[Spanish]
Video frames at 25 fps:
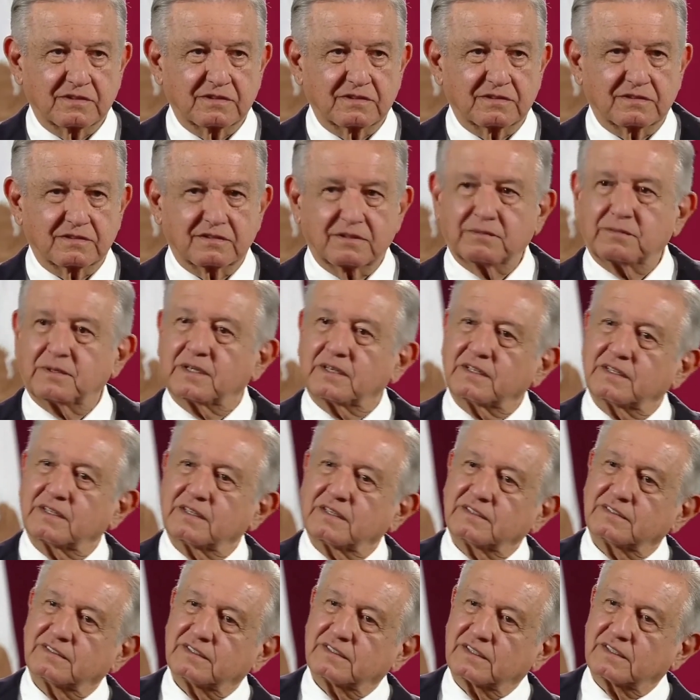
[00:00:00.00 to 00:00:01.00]
se van
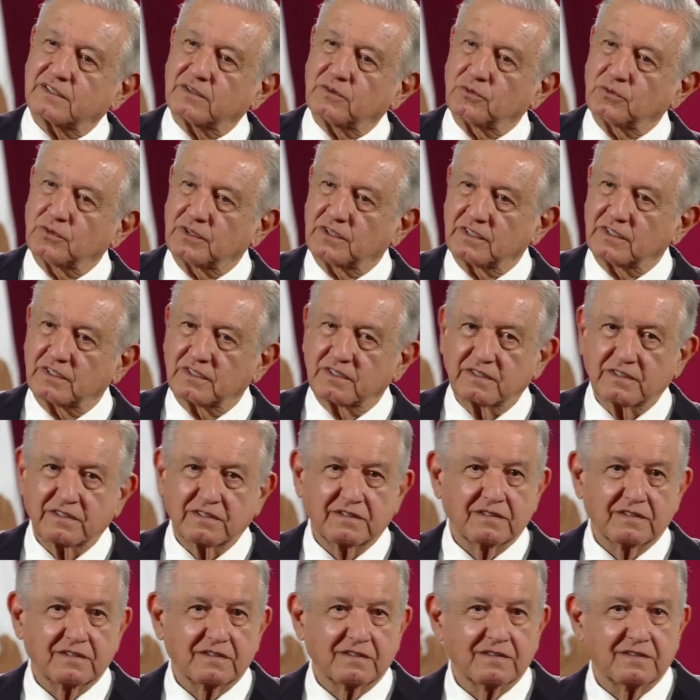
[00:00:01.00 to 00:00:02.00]
allá y se reúnen
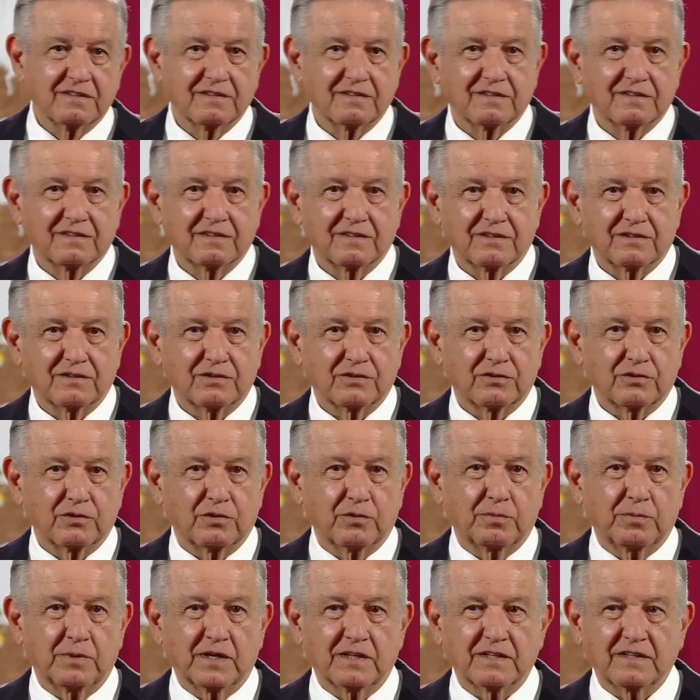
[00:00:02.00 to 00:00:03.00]

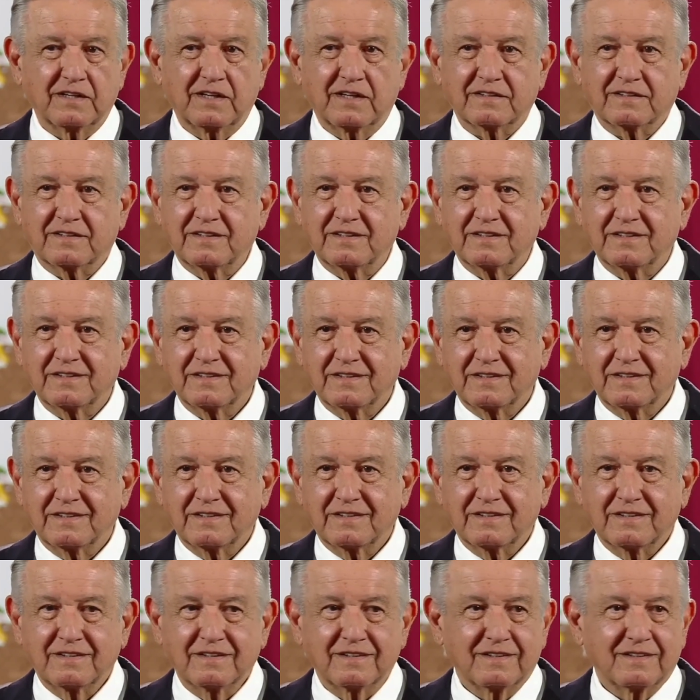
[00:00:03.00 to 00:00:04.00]
los magnates
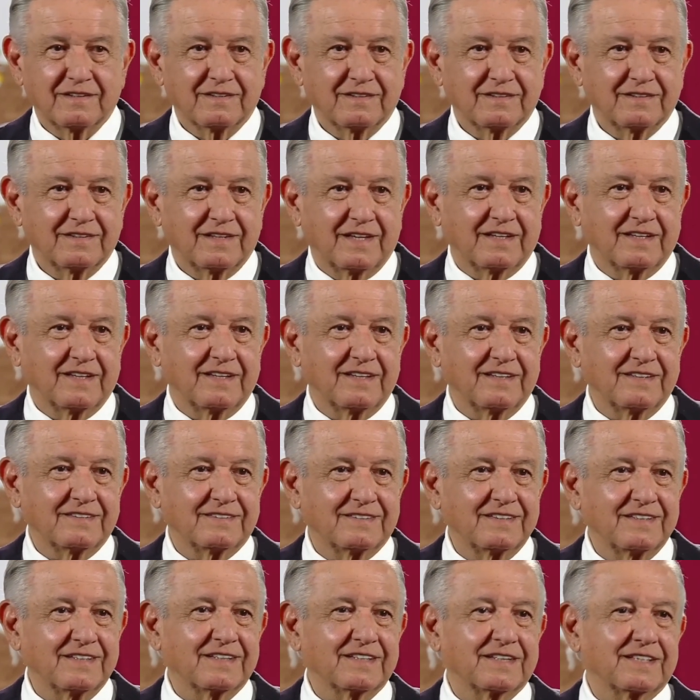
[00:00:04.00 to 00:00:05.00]
y allá
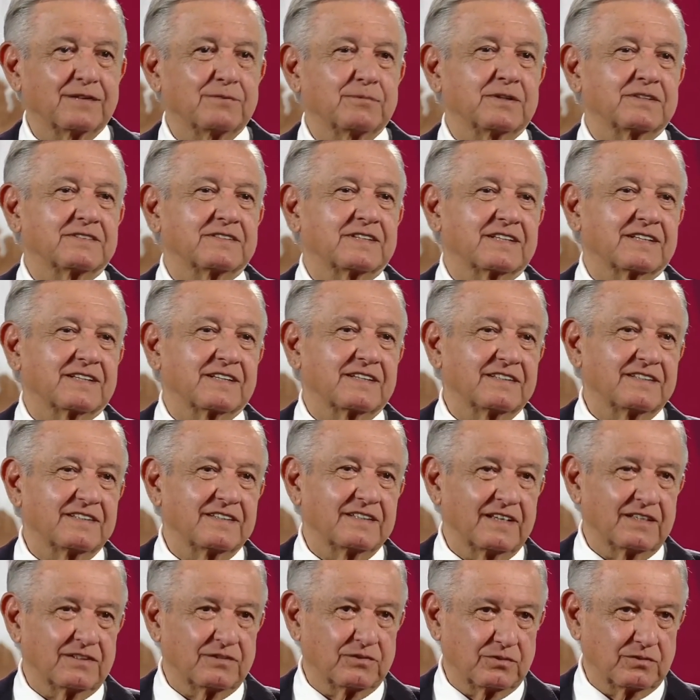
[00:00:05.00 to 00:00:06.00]
decidan quién va a ser
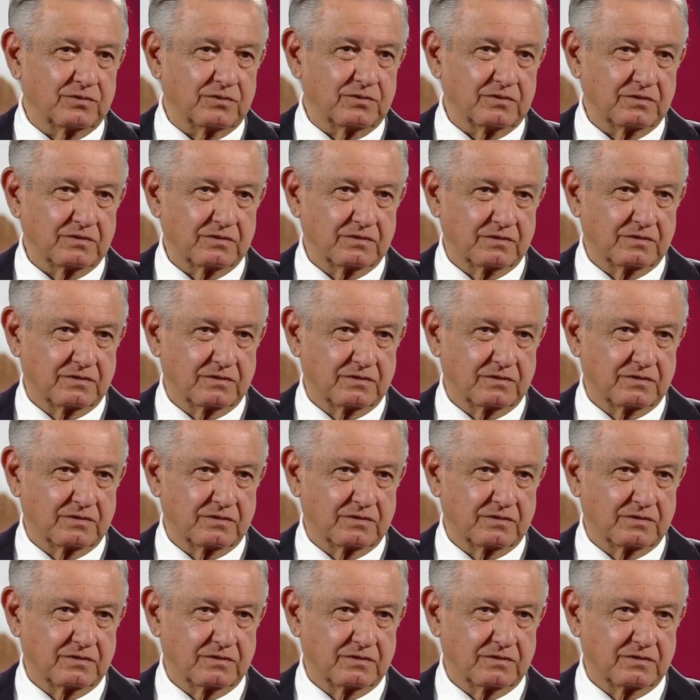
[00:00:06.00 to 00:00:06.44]
candidato, ¿no?